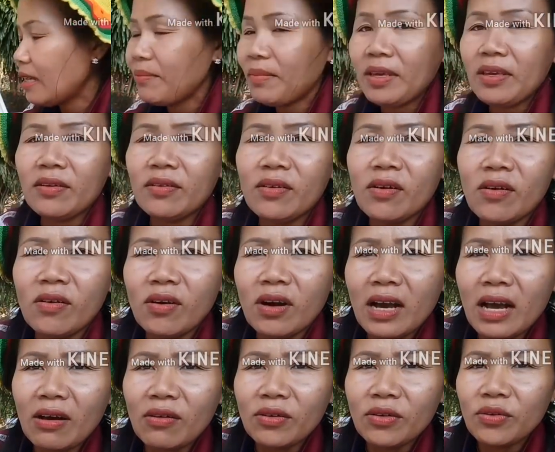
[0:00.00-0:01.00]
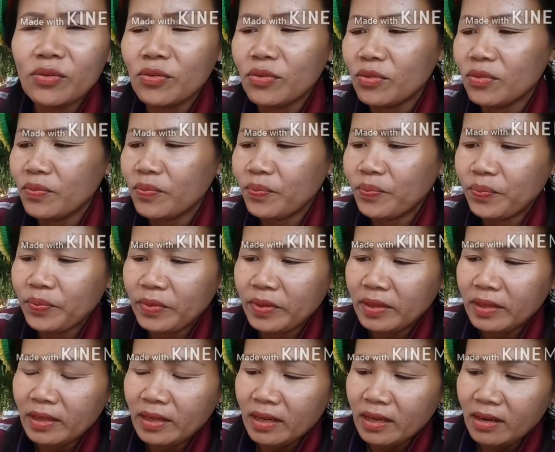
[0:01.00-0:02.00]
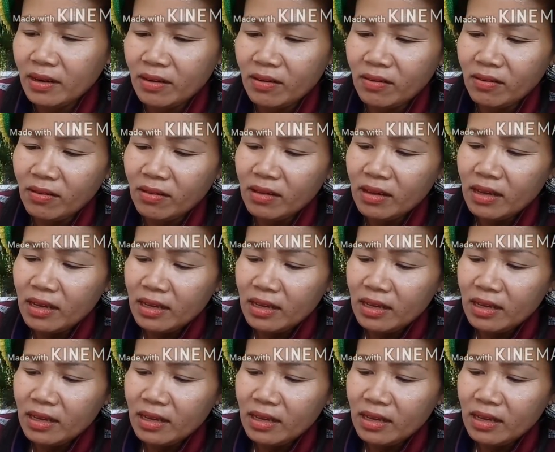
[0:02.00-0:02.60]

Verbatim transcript: วตา มีอยู่ของเก่าอยู่เนาะ